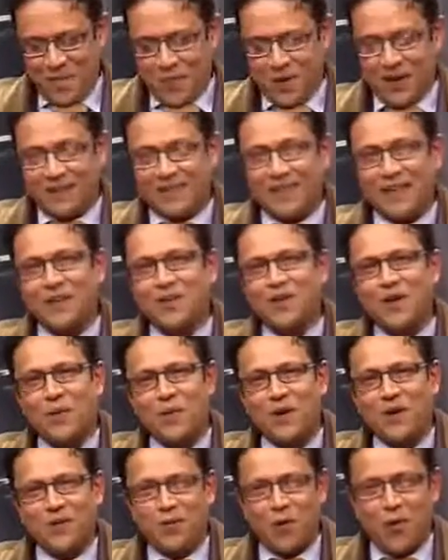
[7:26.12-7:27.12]
ভাইয়া থ্যাংক ইউ
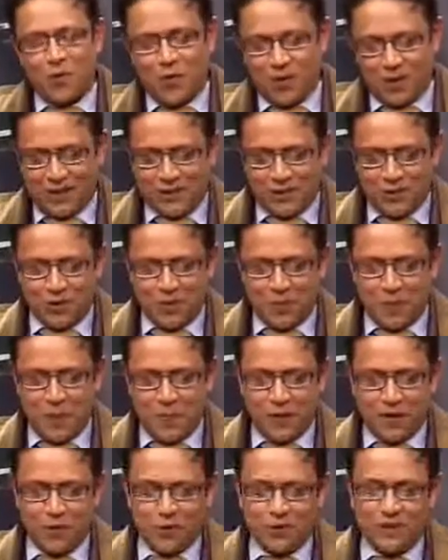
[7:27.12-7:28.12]
আবার কল করার জন্য
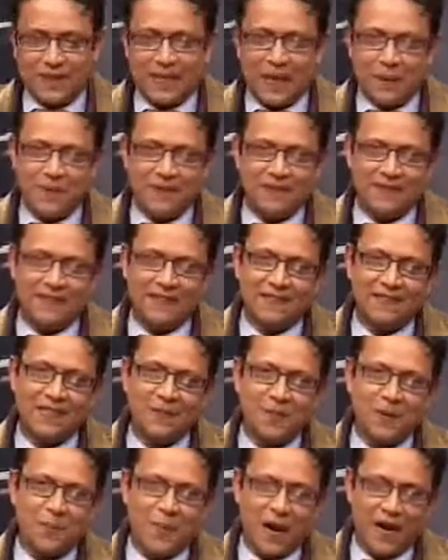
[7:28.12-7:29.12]
ব্যাপারটা হচ্ছে কি আপনি
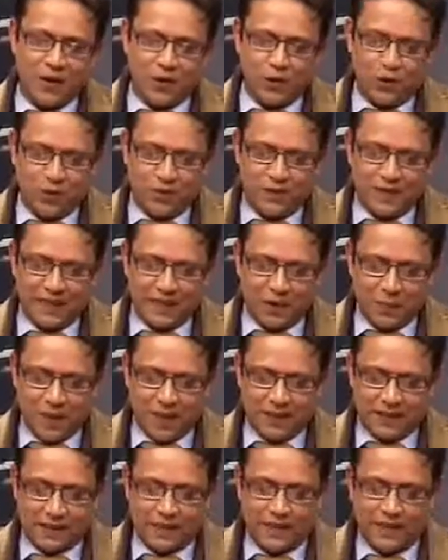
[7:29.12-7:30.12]
সিস্টেমের বাইরে যখন যেতে
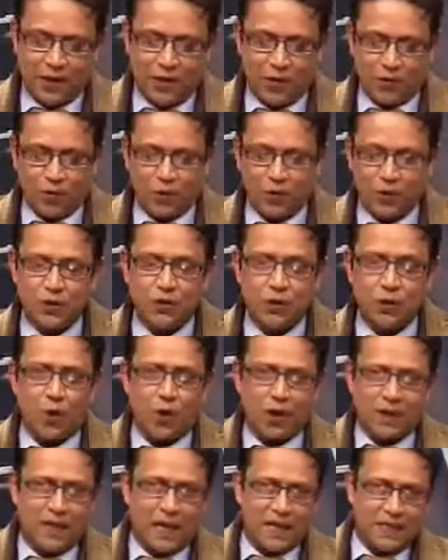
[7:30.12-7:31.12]
পারছেন না তখন কিছু
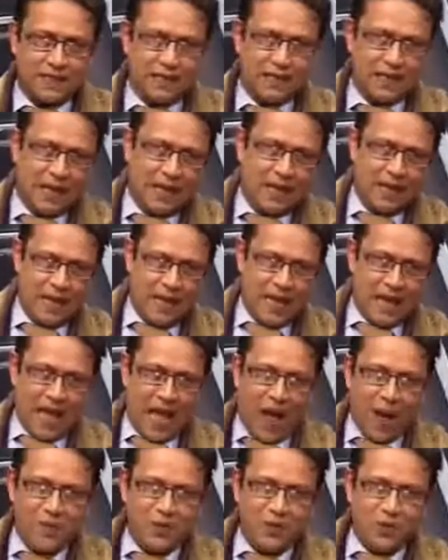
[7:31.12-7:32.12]
করা থাকছে না
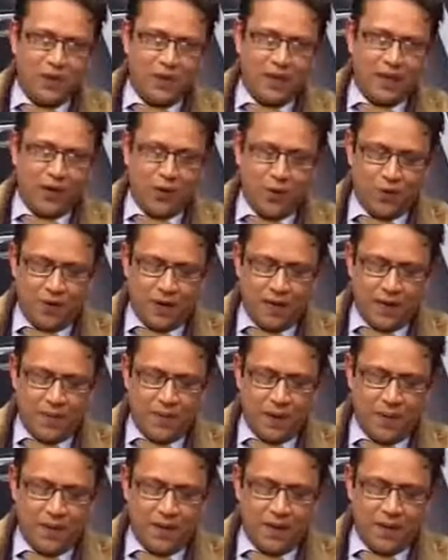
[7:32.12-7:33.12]
আমি যদি এখন
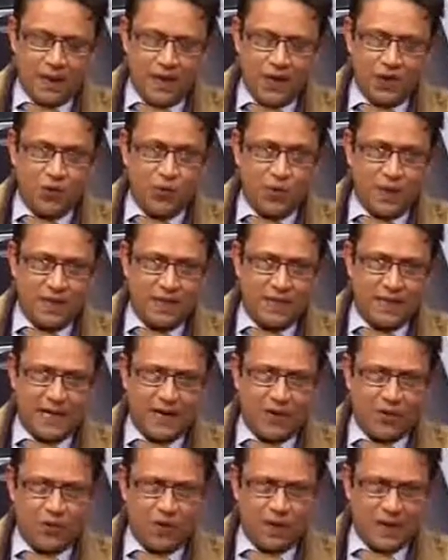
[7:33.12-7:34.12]
এভাবে একটুখানি
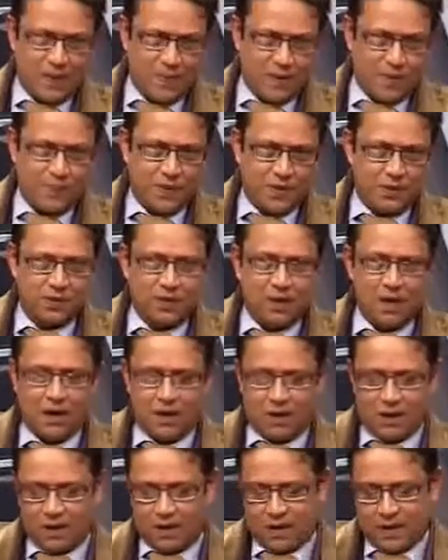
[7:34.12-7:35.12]
শেয়ার করি আমার পার্সোনাল
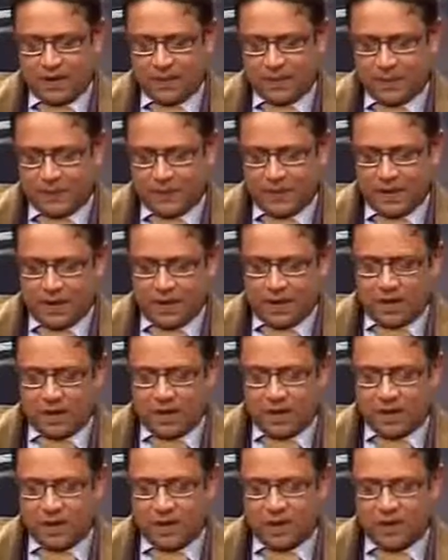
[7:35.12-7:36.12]

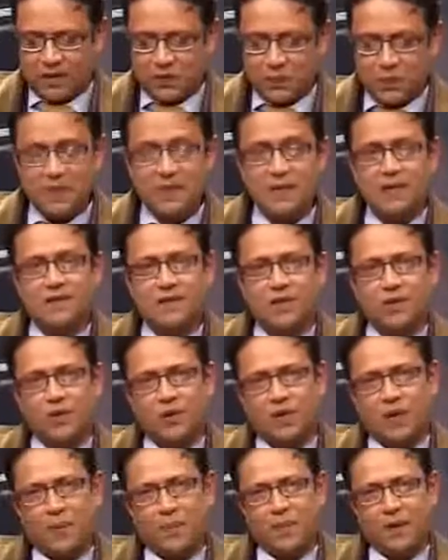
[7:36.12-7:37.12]
এক্সপিরিয়েন্সের
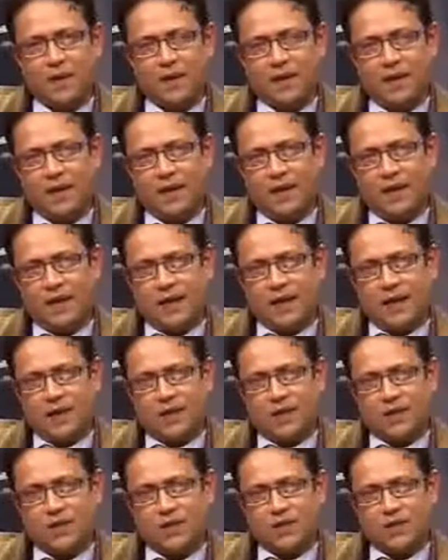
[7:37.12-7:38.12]
কথা আপনাকে
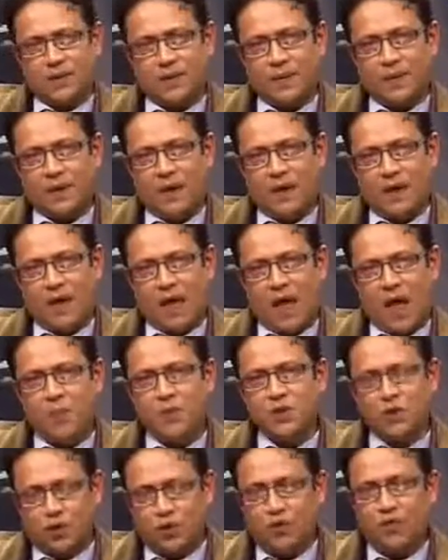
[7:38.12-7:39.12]
যে আমি
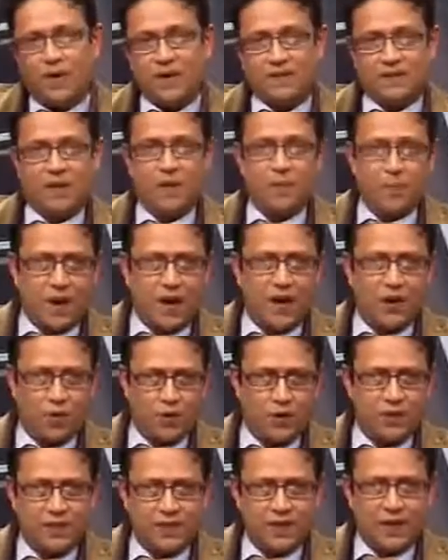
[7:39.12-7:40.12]
যখন ফার্স্ট টাইম বায়ার
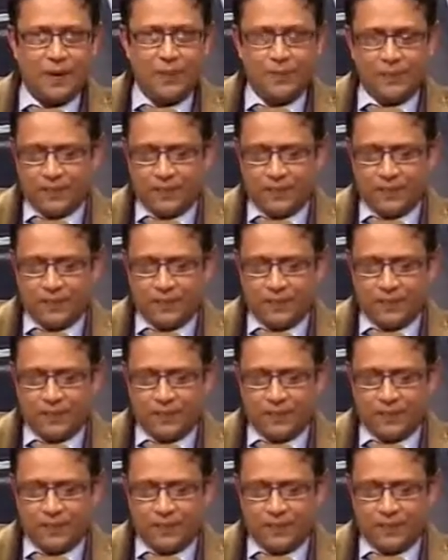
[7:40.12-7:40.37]
হয়েছিলাম